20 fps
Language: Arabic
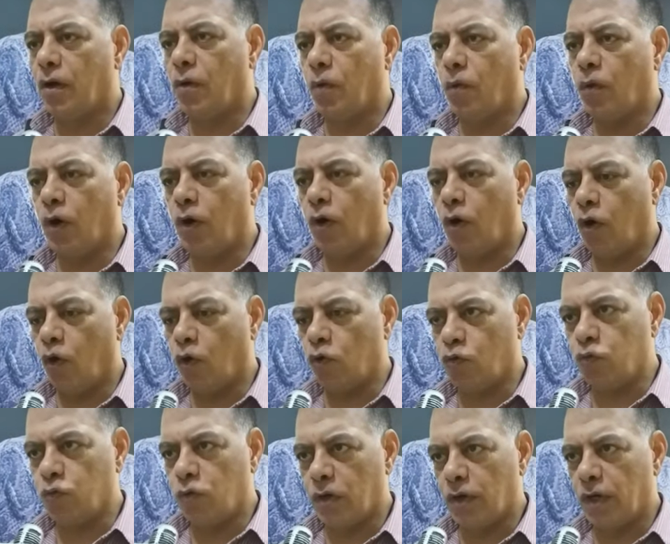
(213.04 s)

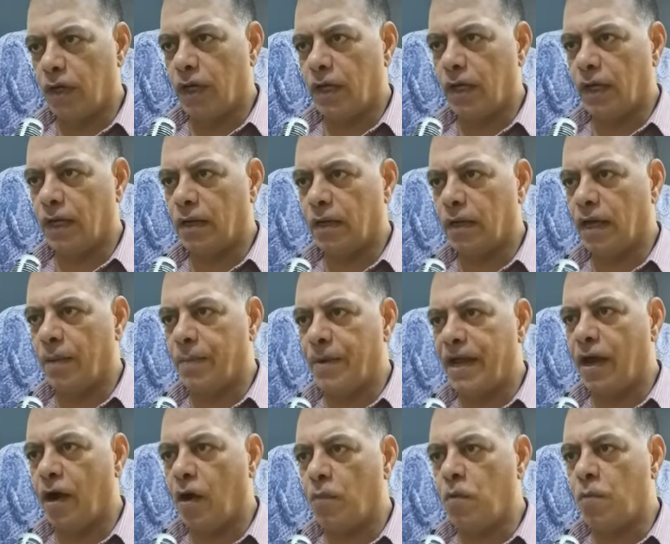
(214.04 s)
وعضو
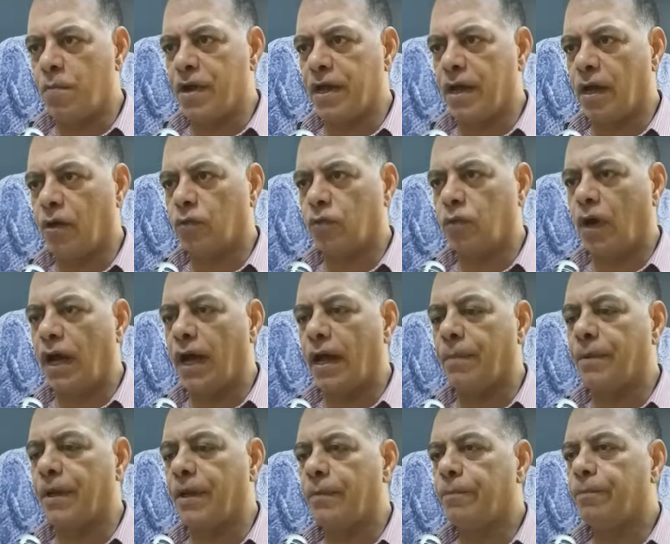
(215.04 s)
جمعيه عموميه عضو
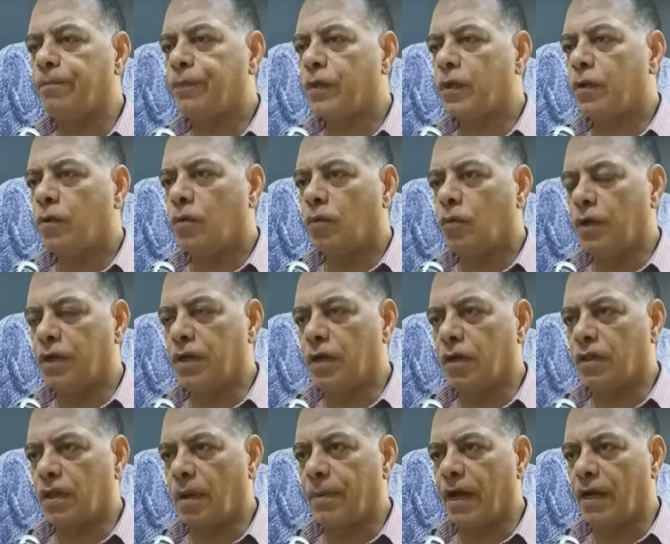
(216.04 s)
عامل
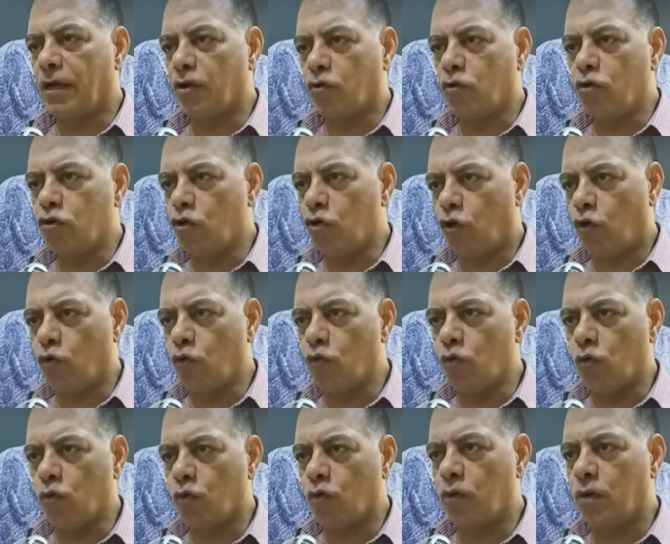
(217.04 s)
وان طبعا ليه كل
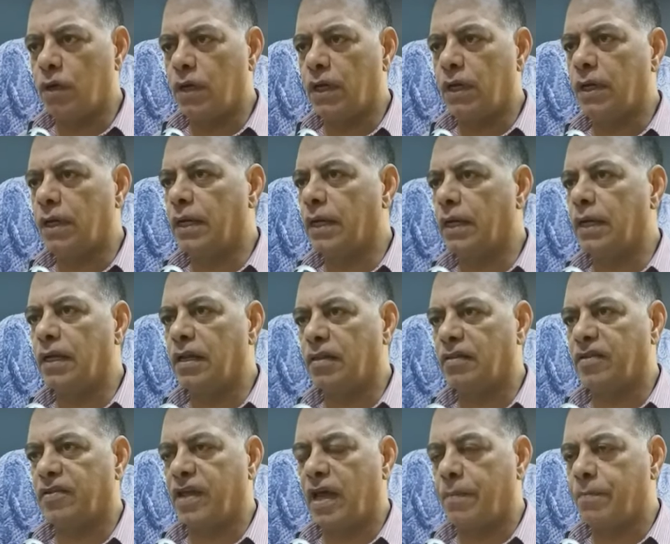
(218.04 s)
الحقوق وكل
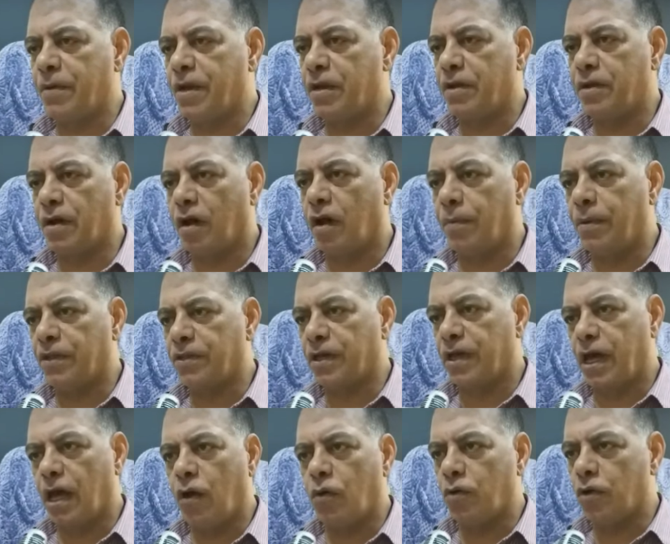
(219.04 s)
الالتزام من النقابه
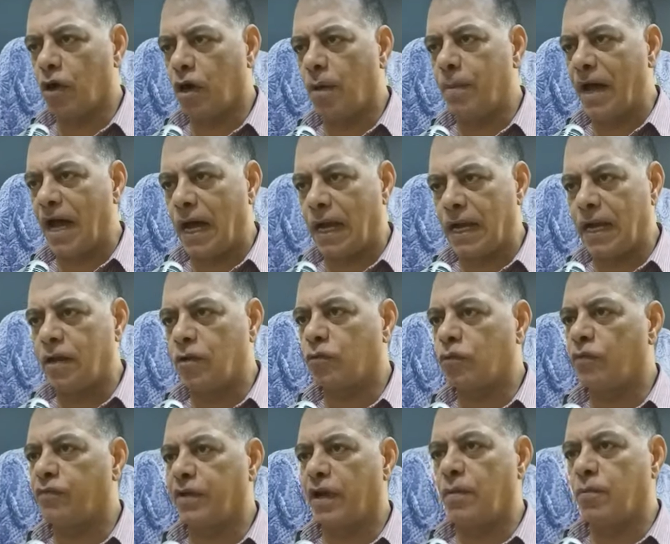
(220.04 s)
تجاهه والنقابه اعلنت
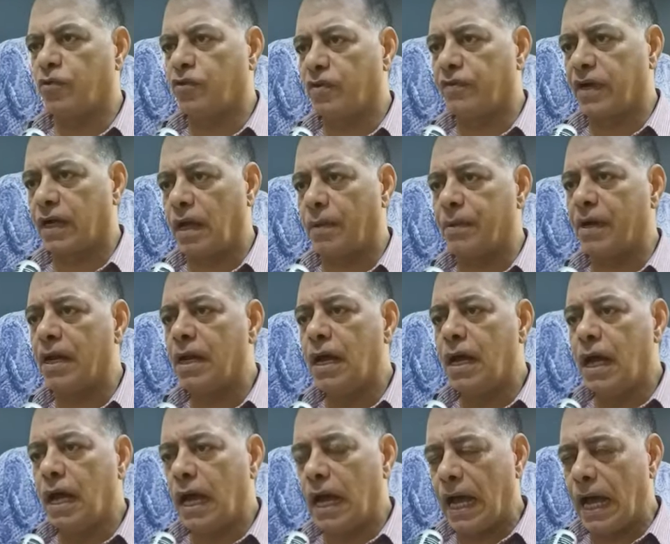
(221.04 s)
والفنان مصطفى كامل
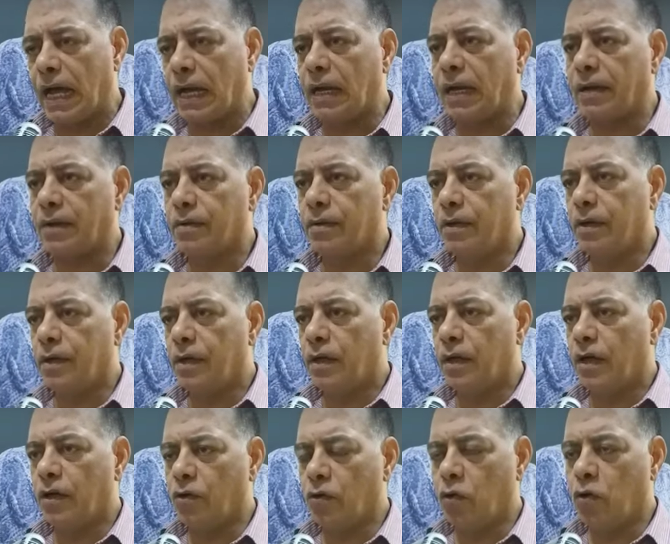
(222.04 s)
اعلن
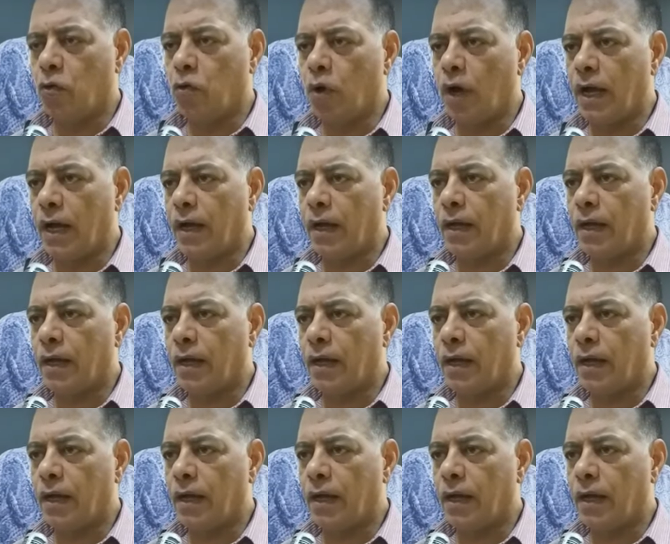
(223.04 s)
ان هو آه،